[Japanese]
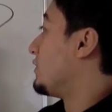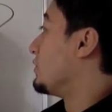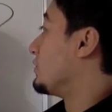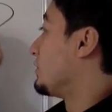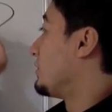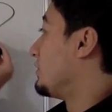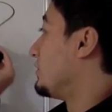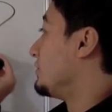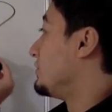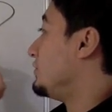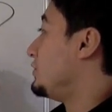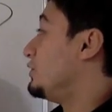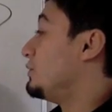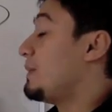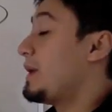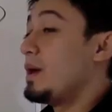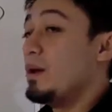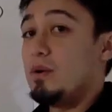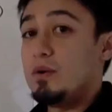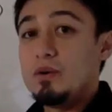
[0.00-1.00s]
この
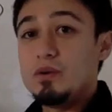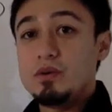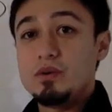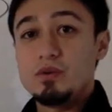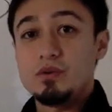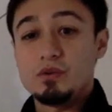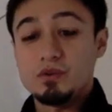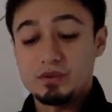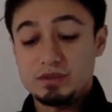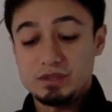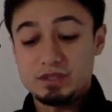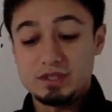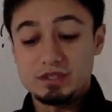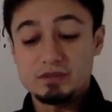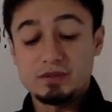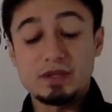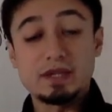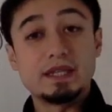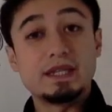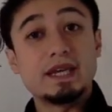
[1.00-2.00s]
夢を
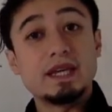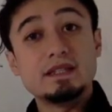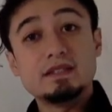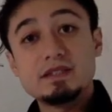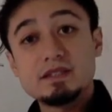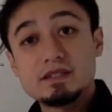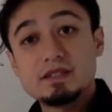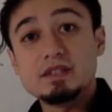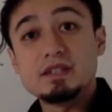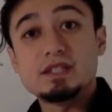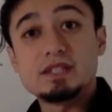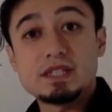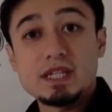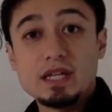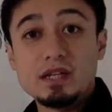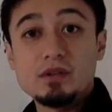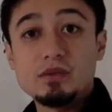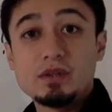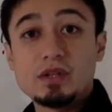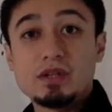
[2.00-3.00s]
実は現実にし
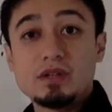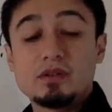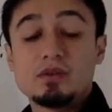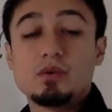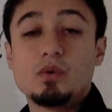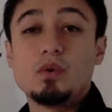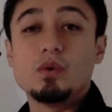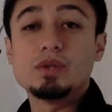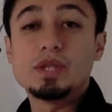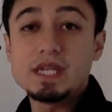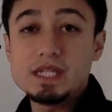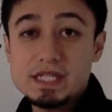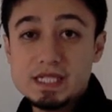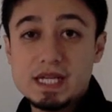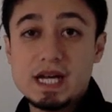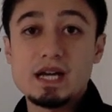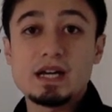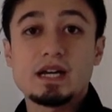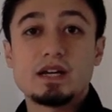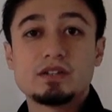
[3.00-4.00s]
たようなのと同
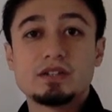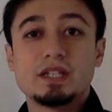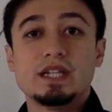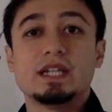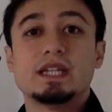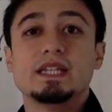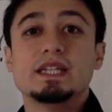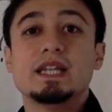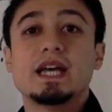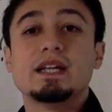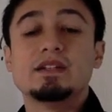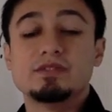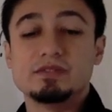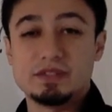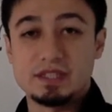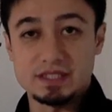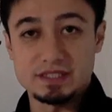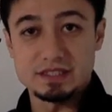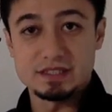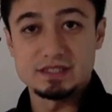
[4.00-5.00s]
じ感覚になる
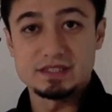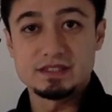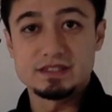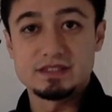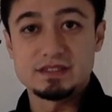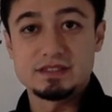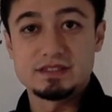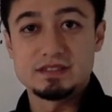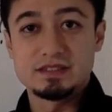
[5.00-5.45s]
んです。